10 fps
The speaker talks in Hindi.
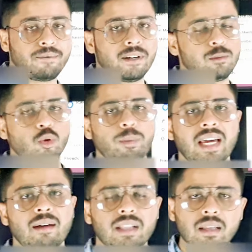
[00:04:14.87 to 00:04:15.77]
अगर फेसबुक
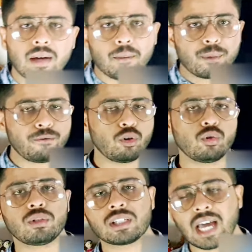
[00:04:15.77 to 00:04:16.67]
पे है मतलब आपका
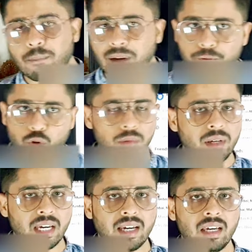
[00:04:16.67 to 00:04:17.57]
फोटो उस आपके फ़ोन
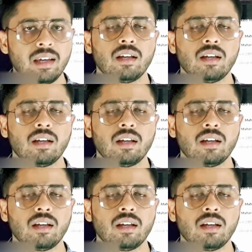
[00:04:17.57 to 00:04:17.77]
में भी है